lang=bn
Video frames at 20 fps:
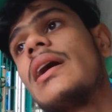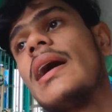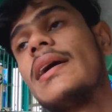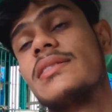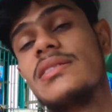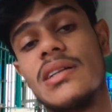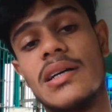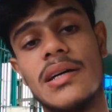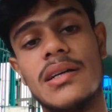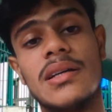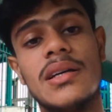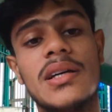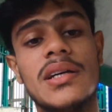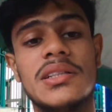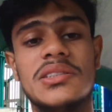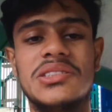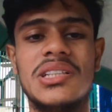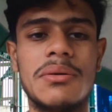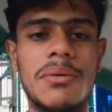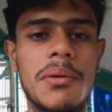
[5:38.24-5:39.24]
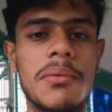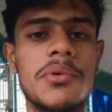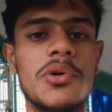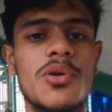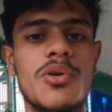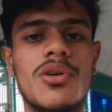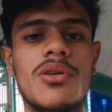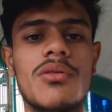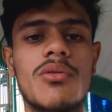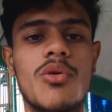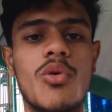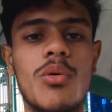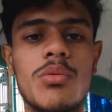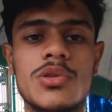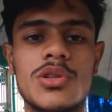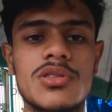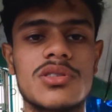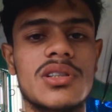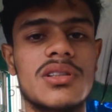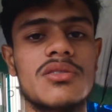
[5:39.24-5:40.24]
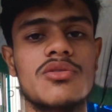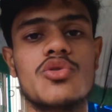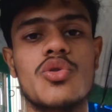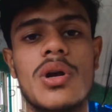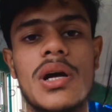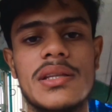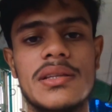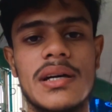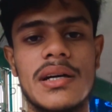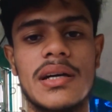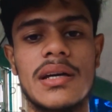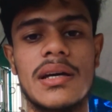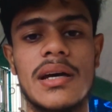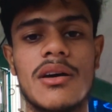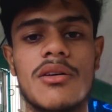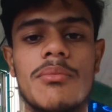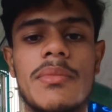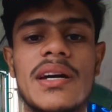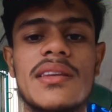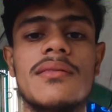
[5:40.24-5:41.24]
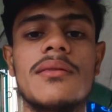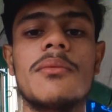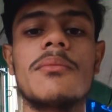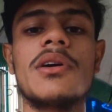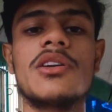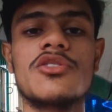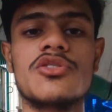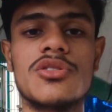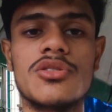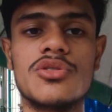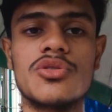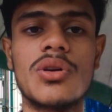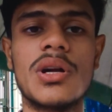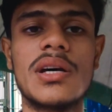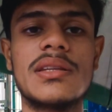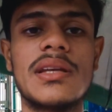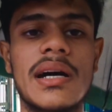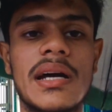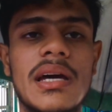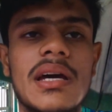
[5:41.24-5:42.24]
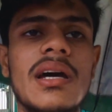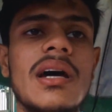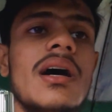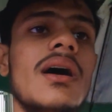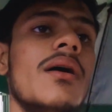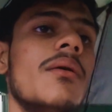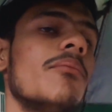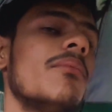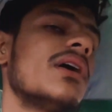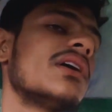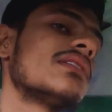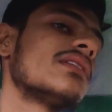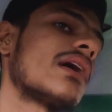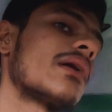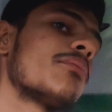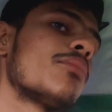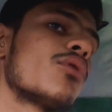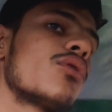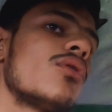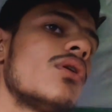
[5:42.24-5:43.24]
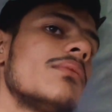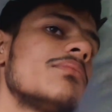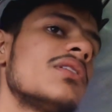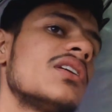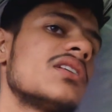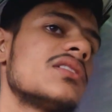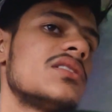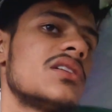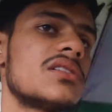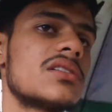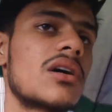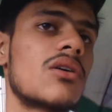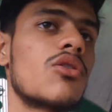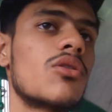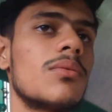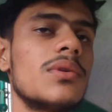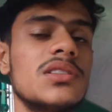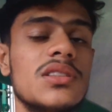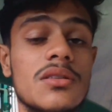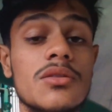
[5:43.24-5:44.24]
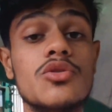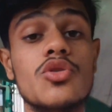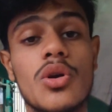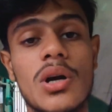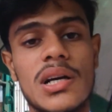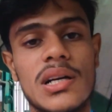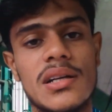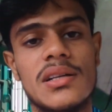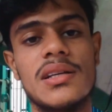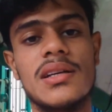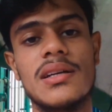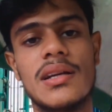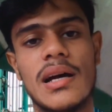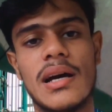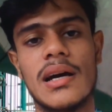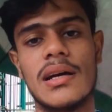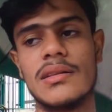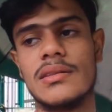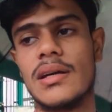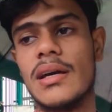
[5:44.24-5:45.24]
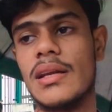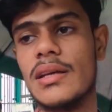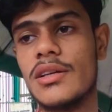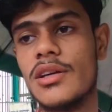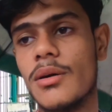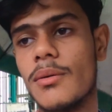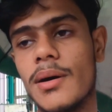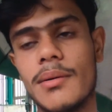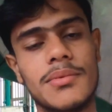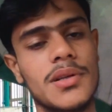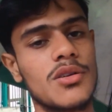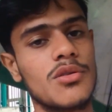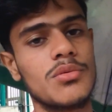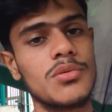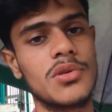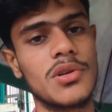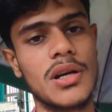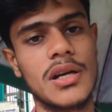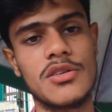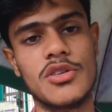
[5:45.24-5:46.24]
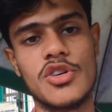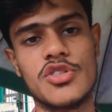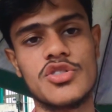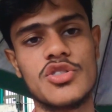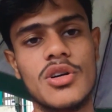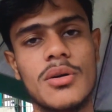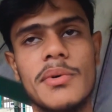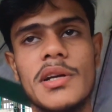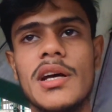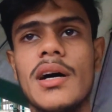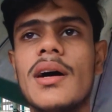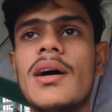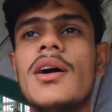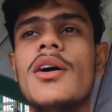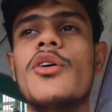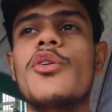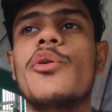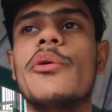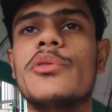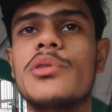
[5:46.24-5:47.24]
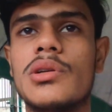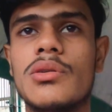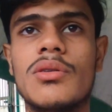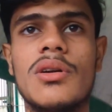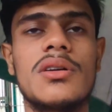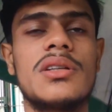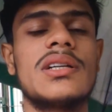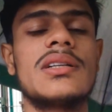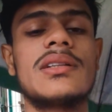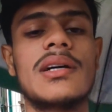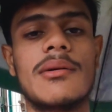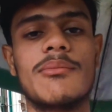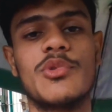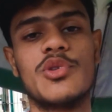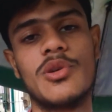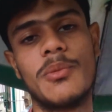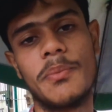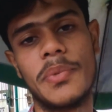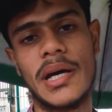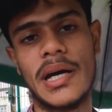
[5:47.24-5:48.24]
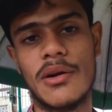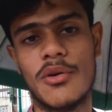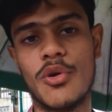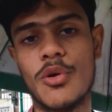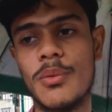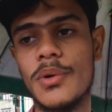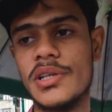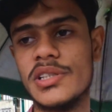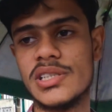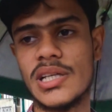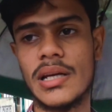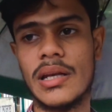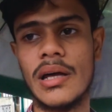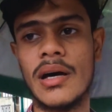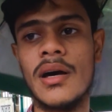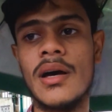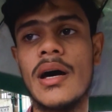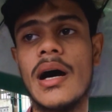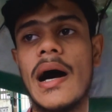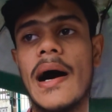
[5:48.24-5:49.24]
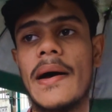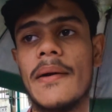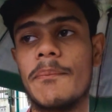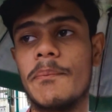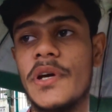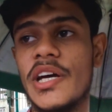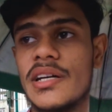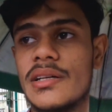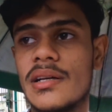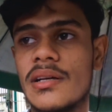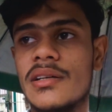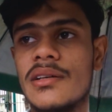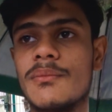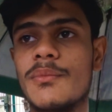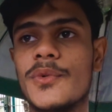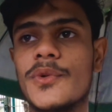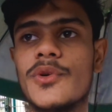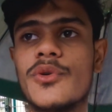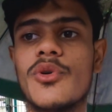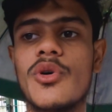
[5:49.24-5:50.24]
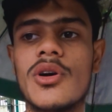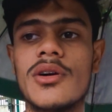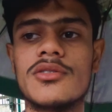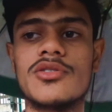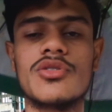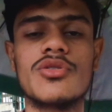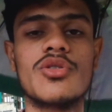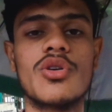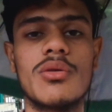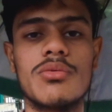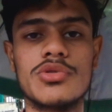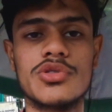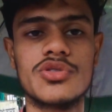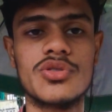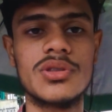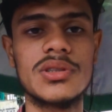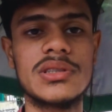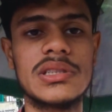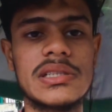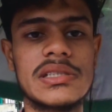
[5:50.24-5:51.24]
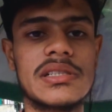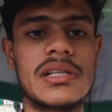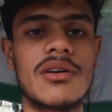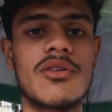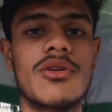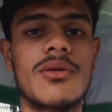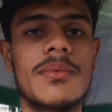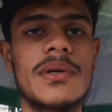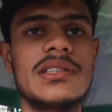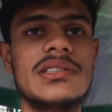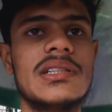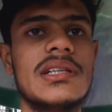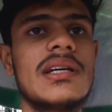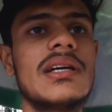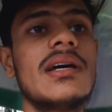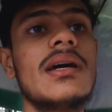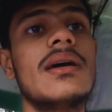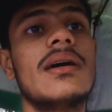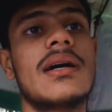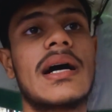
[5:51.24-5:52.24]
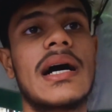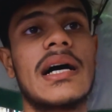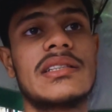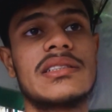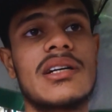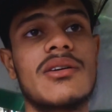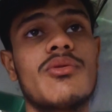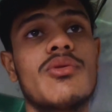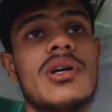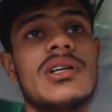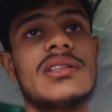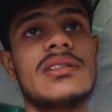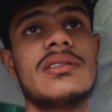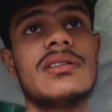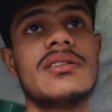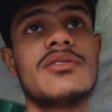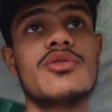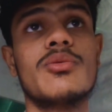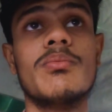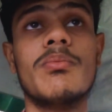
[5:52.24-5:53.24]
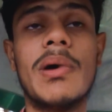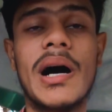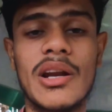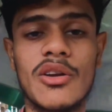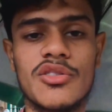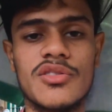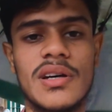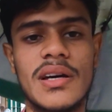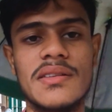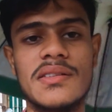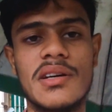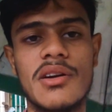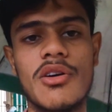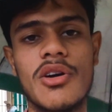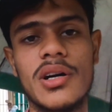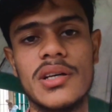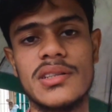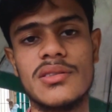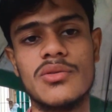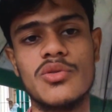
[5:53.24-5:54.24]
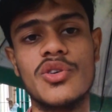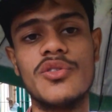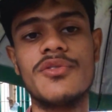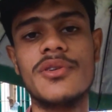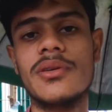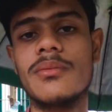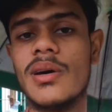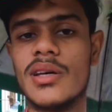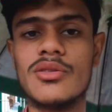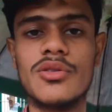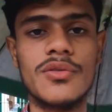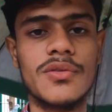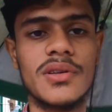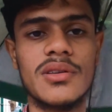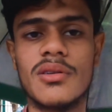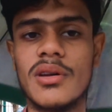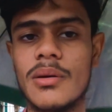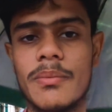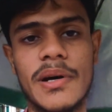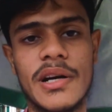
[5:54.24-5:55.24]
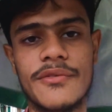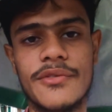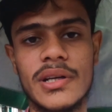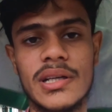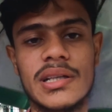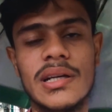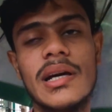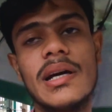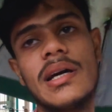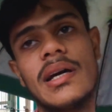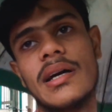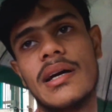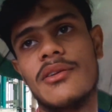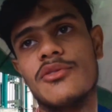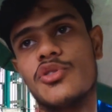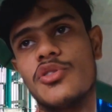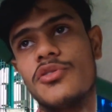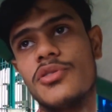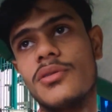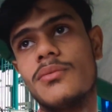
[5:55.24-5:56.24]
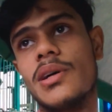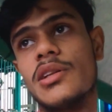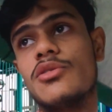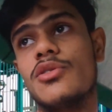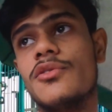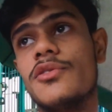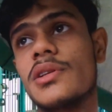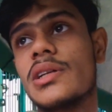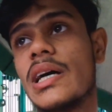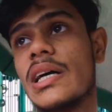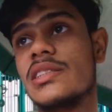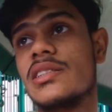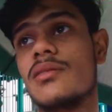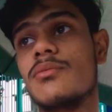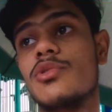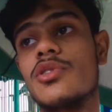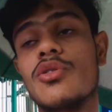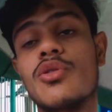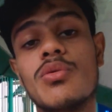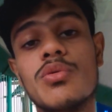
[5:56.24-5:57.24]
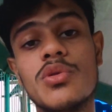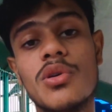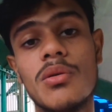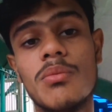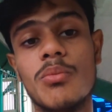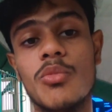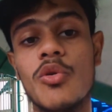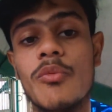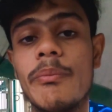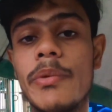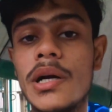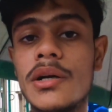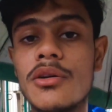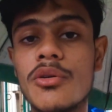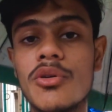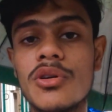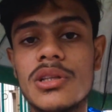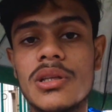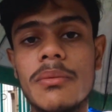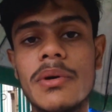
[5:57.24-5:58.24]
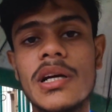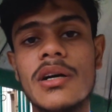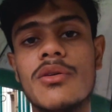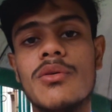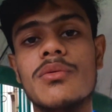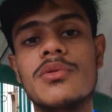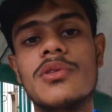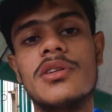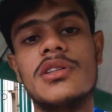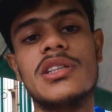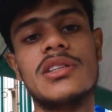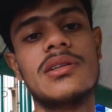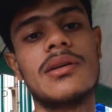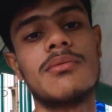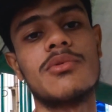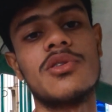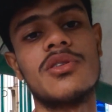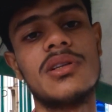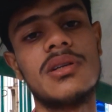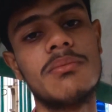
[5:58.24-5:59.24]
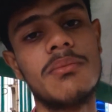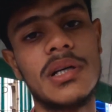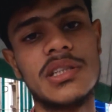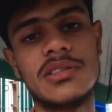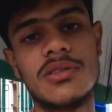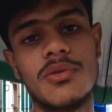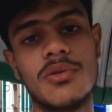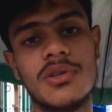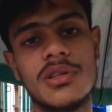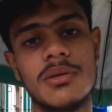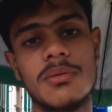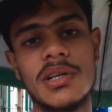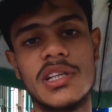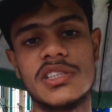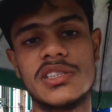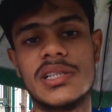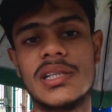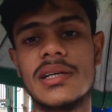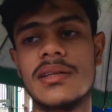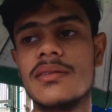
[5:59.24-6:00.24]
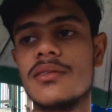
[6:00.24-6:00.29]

খাঁচায় যেভাবে হোক কবুতর যাতে জোড়াই থাকে ম্যাক্সিমাম মানুষ যদি জোড়াই থাকে বাট তারপরেও আপনারা চেষ্টা করবেন জোড়াটা ঠিক রাখার তাহলে কী হবে আপনার কবুতর আর নষ্ট হবে না কবুতরগুলো ঠিকঠাক মতো পেয়ার করবে ইনশাল্লাহ আর পেয়ারটা ঠিক মতো করার জন্য অবশ্যই চেষ্টা করবেন যে খাঁচাগুলো যাতে একটু ভালো সাইজের হয় দুই ফিট বাই দুই ফিট হলে পারফেক্ট কারণ দুই ফিট বা দুই ফিট খাঁচার মধ্যে কবুতর মুভমেন্টও করতে পারে কবুতর ঠিকঠাক মতো ডিম বাচ্চাও করতে পারে সেই